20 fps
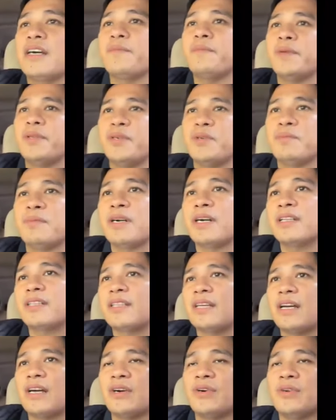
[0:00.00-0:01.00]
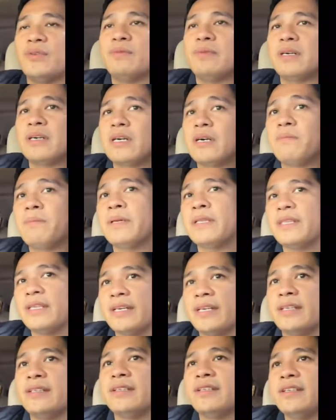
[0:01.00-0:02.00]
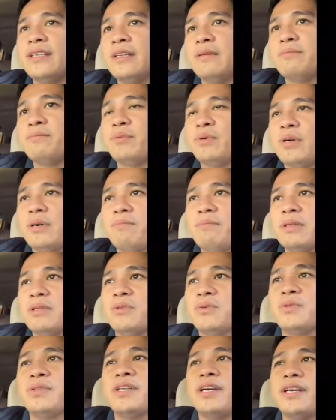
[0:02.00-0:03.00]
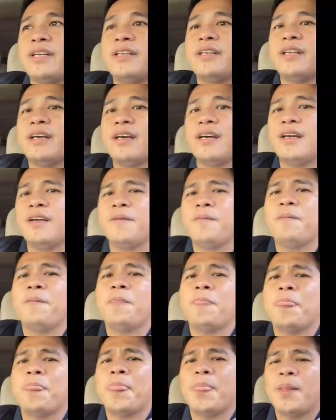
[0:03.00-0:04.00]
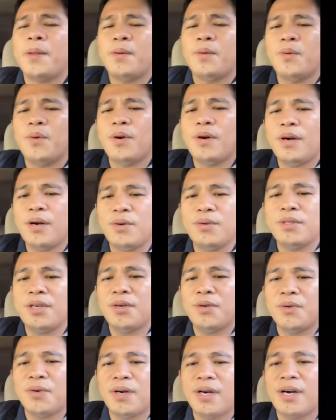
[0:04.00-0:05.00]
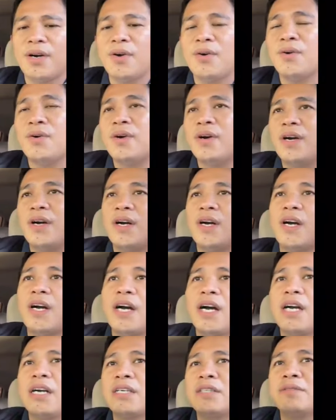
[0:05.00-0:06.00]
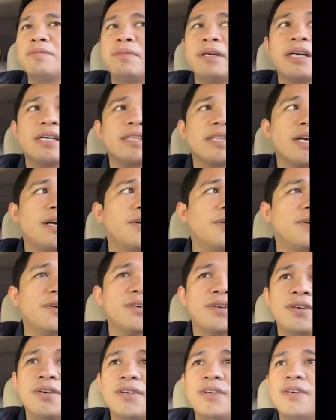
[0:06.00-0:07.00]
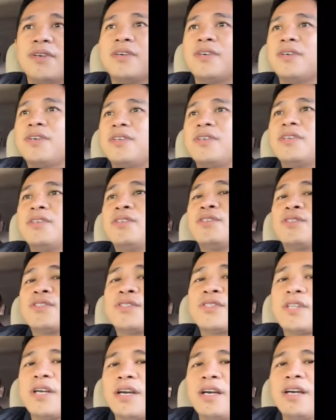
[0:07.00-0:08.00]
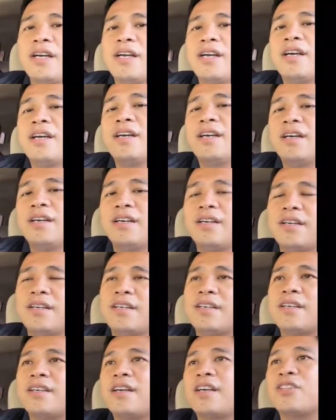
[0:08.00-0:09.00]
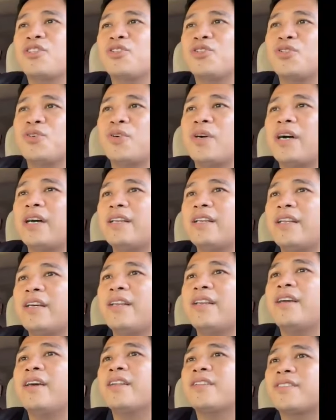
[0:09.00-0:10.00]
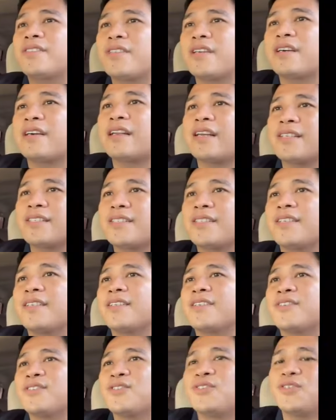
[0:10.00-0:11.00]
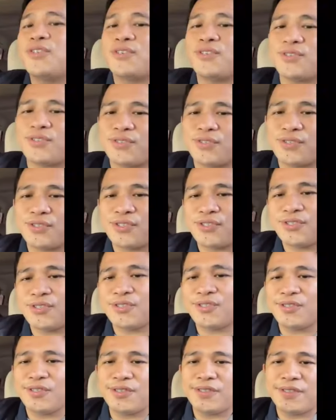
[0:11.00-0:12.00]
grabe yung mga tao mga kapatid yan po ang patunay na uhaw na uhaw ang mga tao sa katotohanan at sa grasya ng Diyos